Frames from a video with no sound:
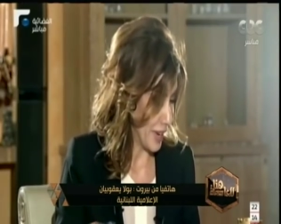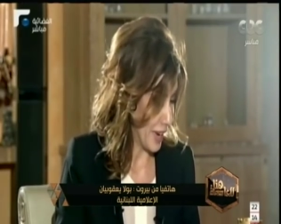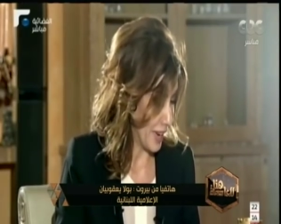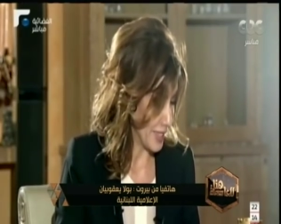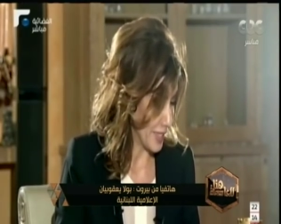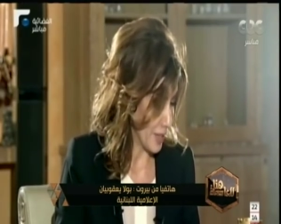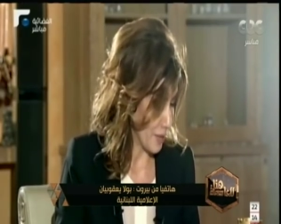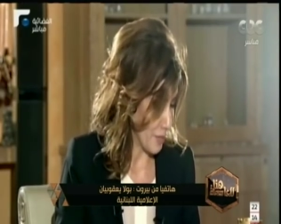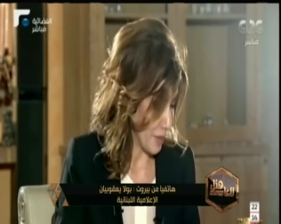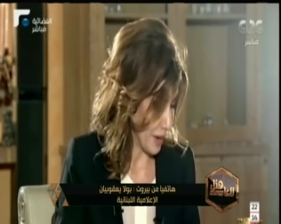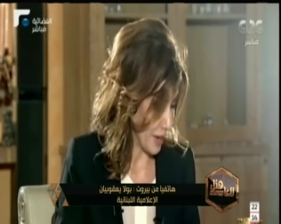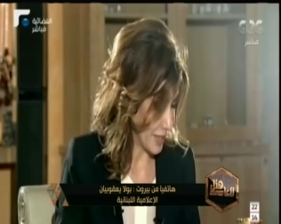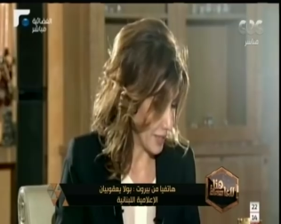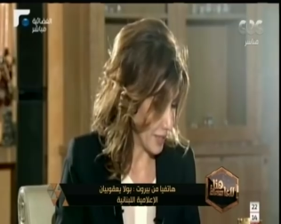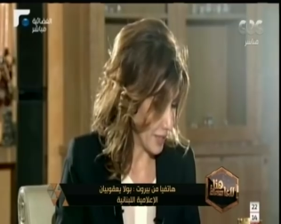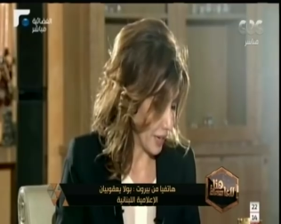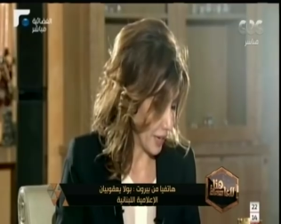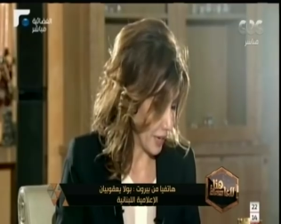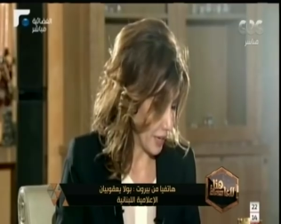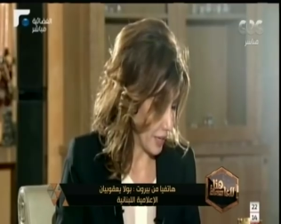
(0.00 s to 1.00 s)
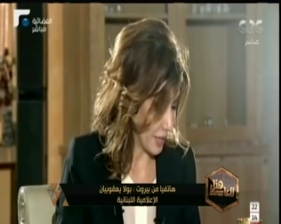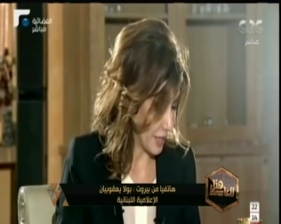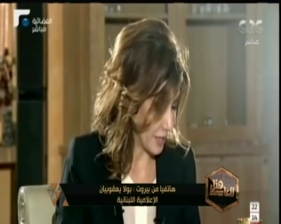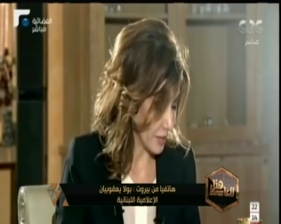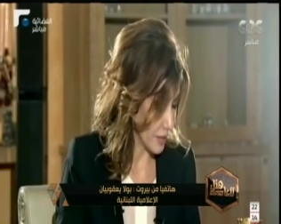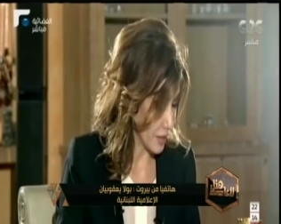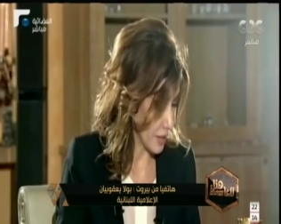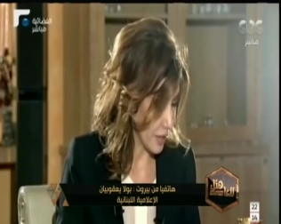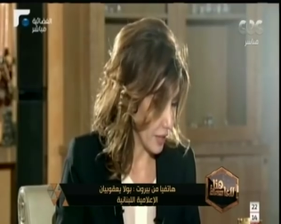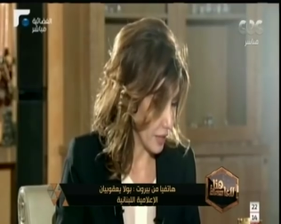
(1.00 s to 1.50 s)
آه، خلينا نقول
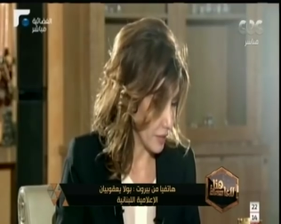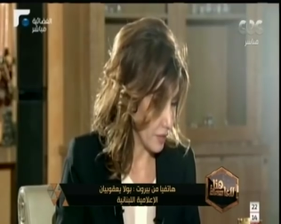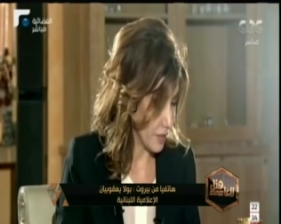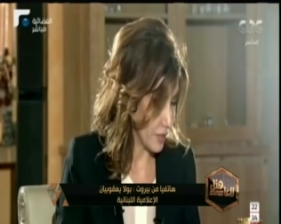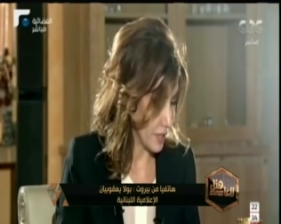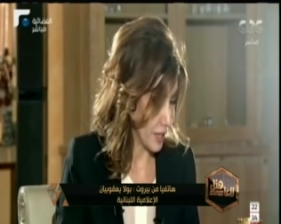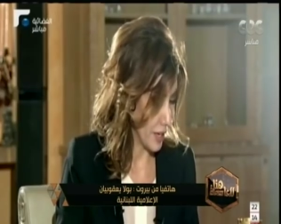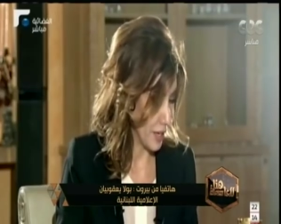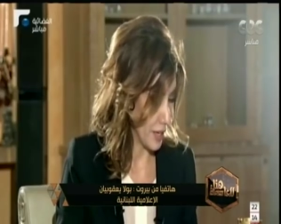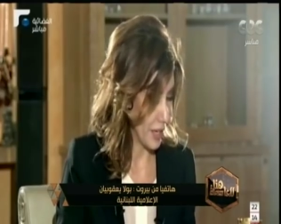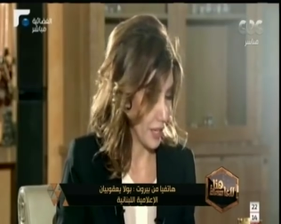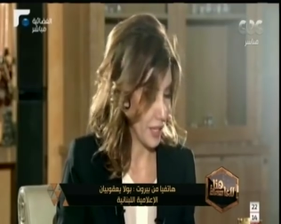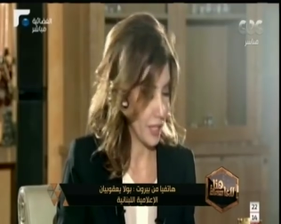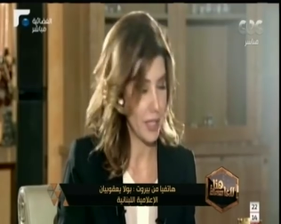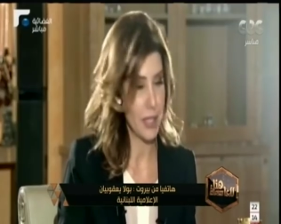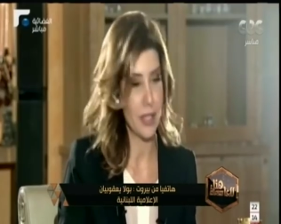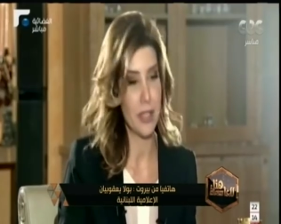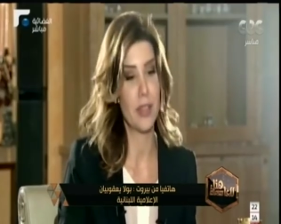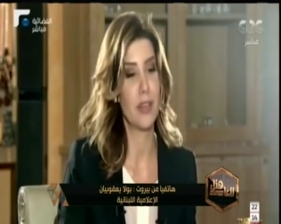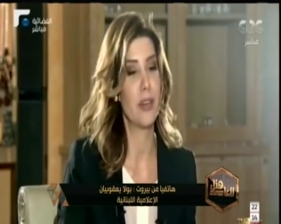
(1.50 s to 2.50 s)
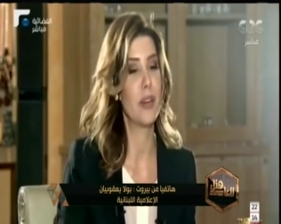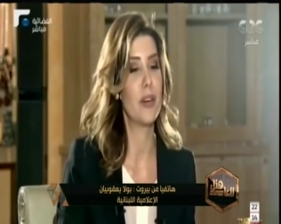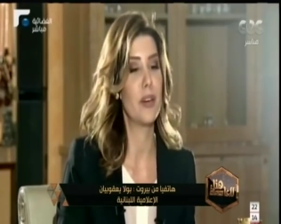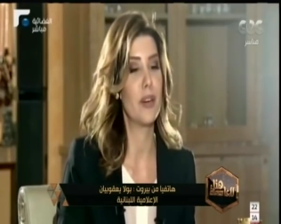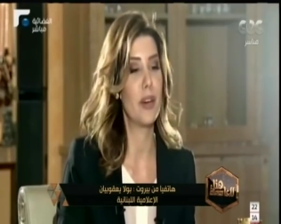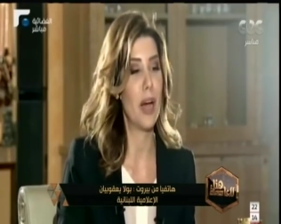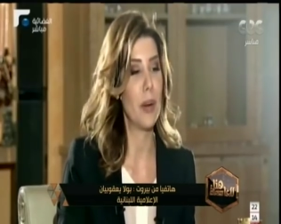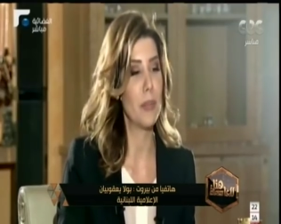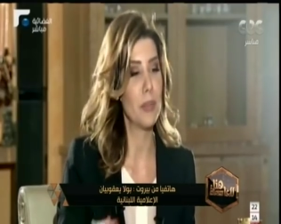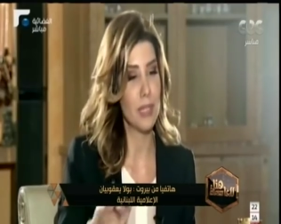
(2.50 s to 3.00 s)
قيد على تحركاته
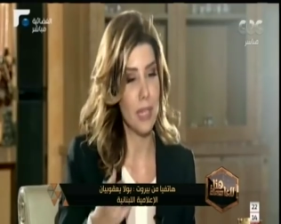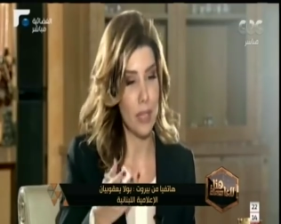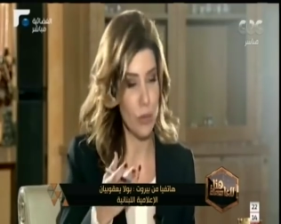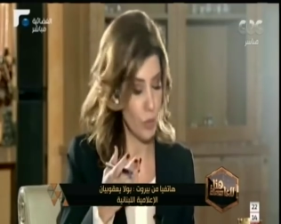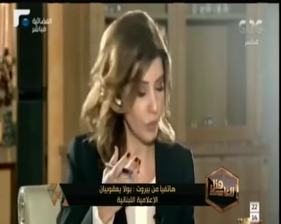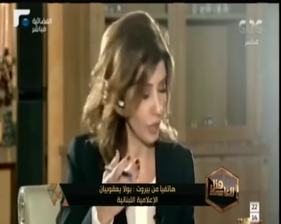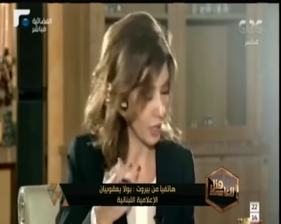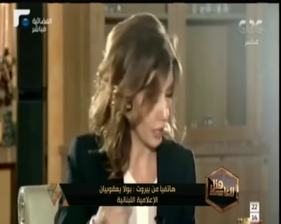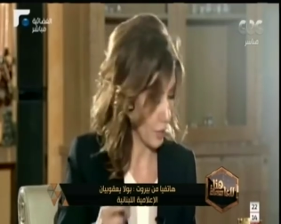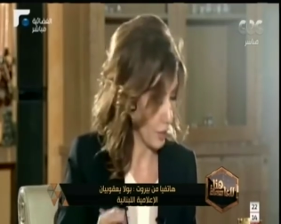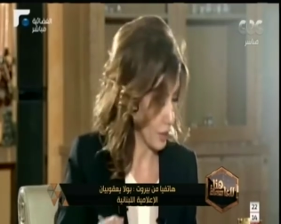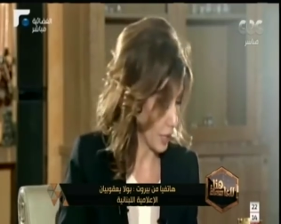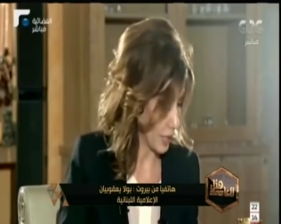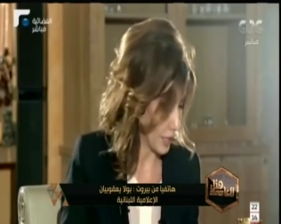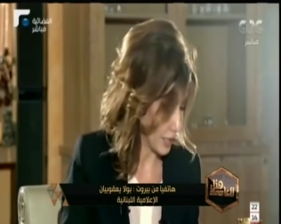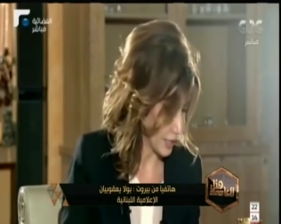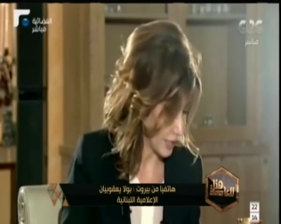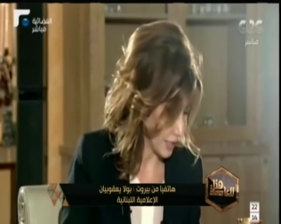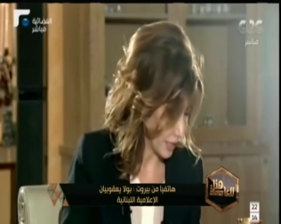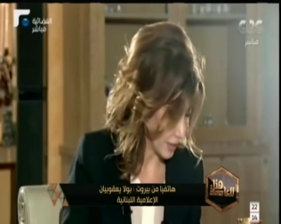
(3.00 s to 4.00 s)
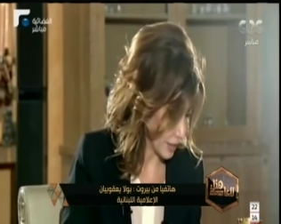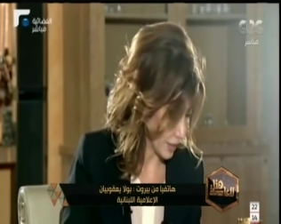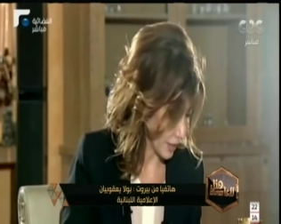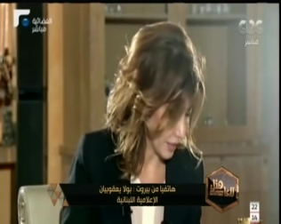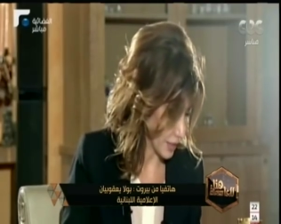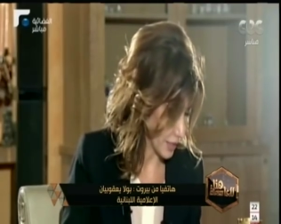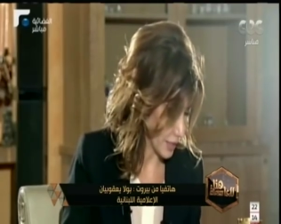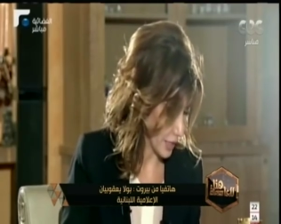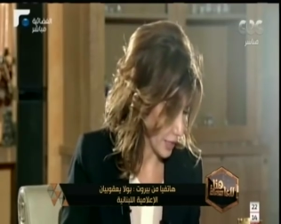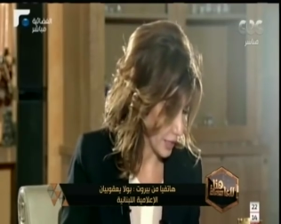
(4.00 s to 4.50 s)
او انه ليس
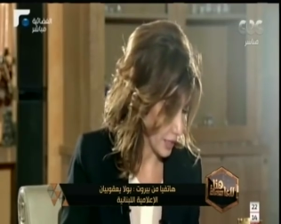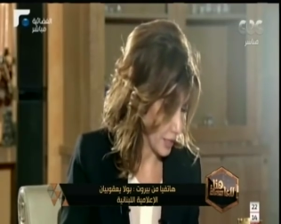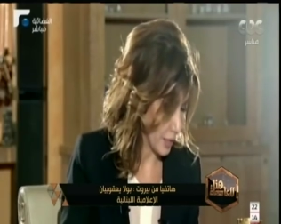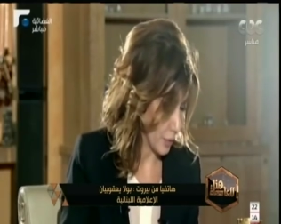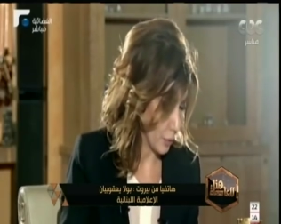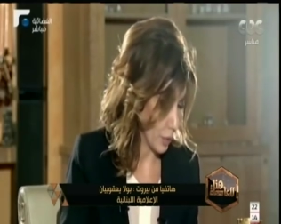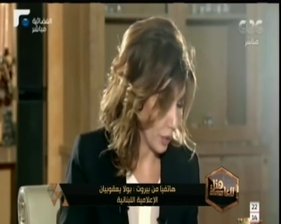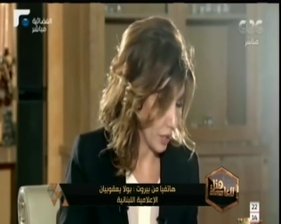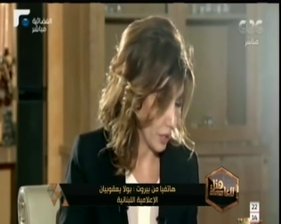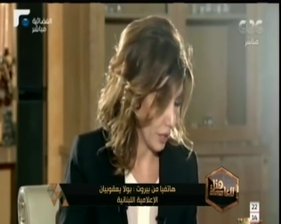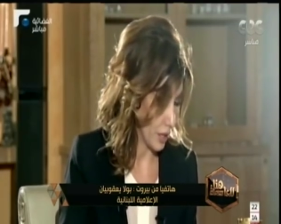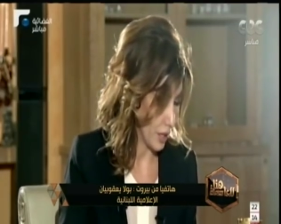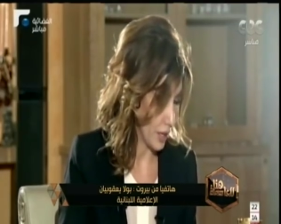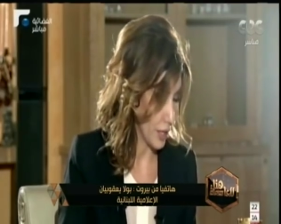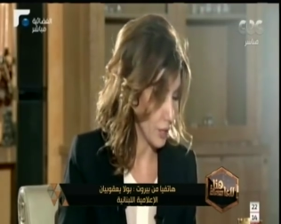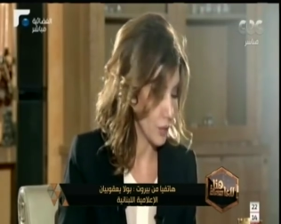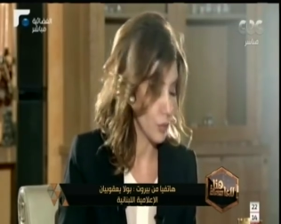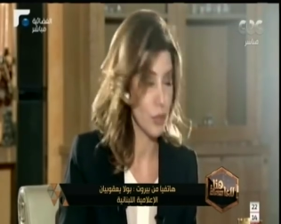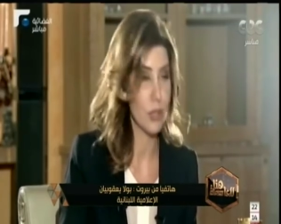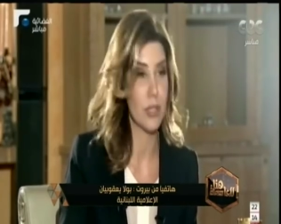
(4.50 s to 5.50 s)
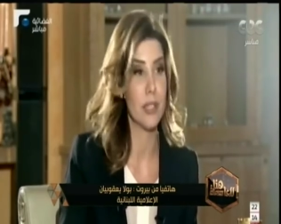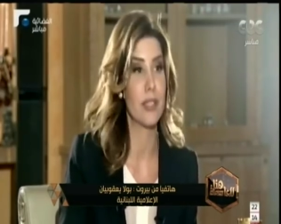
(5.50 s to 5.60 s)
حرا او كان آه،